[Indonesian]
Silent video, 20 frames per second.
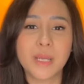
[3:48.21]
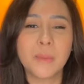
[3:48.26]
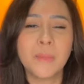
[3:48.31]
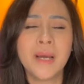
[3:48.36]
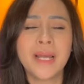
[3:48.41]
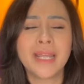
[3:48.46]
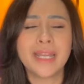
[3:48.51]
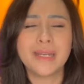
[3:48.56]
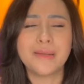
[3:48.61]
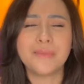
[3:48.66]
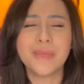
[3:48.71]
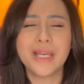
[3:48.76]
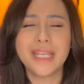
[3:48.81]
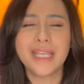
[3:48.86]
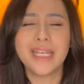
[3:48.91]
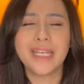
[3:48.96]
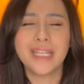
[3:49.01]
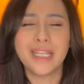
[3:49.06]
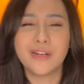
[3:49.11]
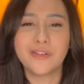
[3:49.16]
memang yang
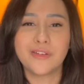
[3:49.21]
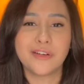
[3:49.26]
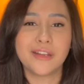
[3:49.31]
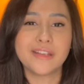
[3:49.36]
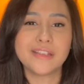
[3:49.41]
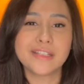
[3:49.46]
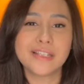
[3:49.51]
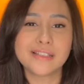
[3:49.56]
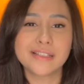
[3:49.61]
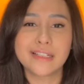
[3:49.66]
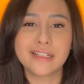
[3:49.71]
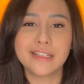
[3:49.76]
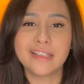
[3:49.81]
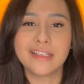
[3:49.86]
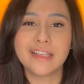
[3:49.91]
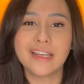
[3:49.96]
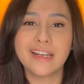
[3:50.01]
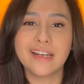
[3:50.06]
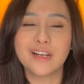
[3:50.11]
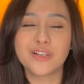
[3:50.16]
dibagi di Indonesia
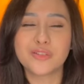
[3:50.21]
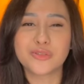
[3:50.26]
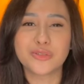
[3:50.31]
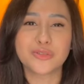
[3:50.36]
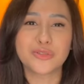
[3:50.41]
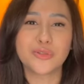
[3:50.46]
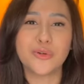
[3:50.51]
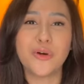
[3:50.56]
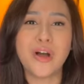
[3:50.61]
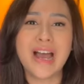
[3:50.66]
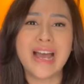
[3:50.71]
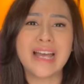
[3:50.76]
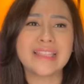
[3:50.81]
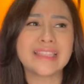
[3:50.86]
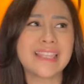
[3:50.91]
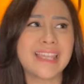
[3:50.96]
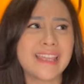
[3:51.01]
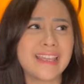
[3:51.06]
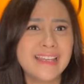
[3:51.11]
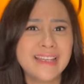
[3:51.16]
sedihnya adalah susu
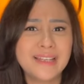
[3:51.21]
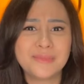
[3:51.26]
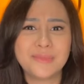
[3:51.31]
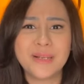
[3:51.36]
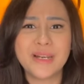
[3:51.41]
UHT.